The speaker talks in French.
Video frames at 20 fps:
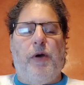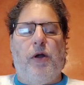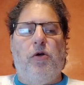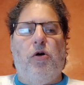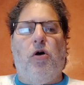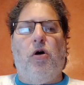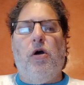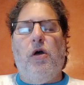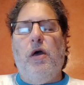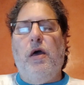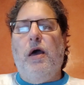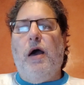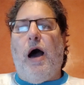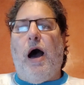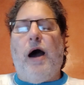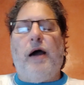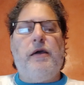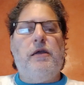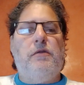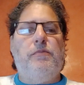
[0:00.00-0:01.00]
Alors,
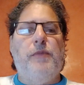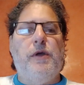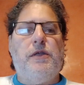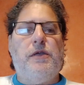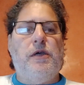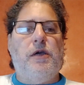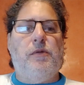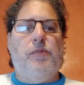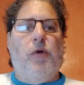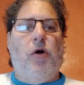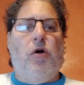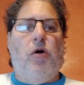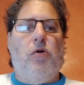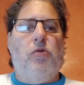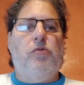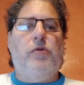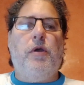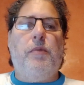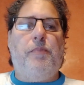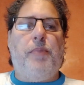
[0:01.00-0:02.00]
arithmétiquement,
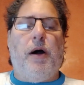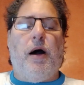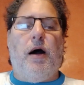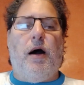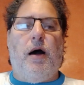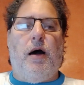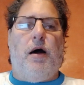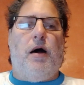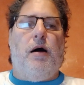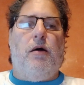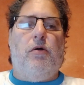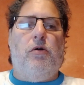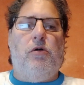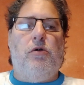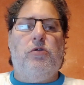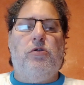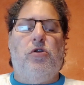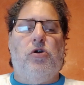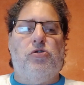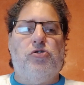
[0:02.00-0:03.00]
on n'est pas
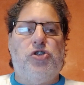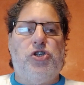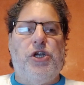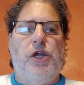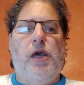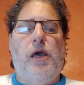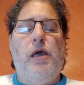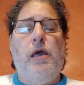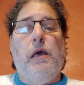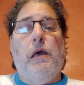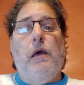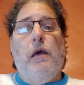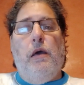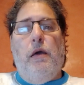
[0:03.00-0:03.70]
en danger.